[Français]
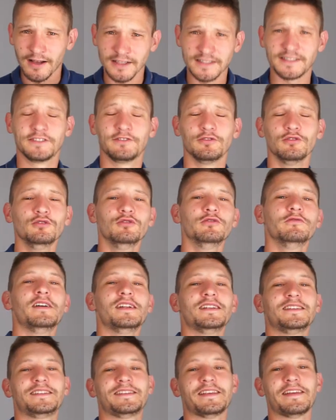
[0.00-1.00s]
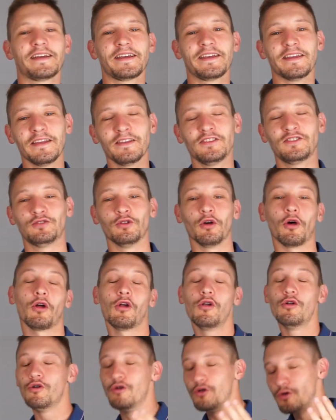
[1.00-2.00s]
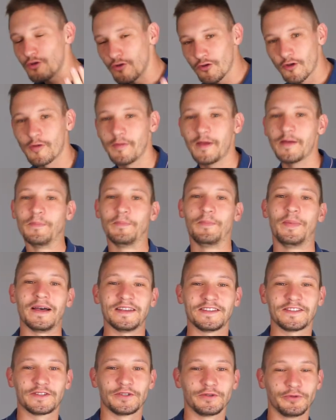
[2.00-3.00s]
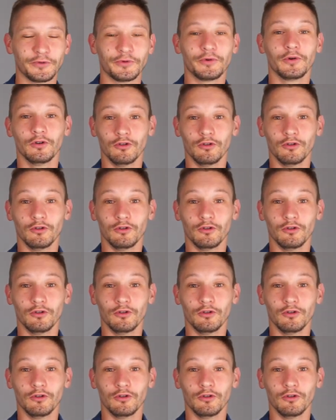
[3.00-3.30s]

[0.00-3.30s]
Alors c'est une nouvelle série sur l'une de mes passions,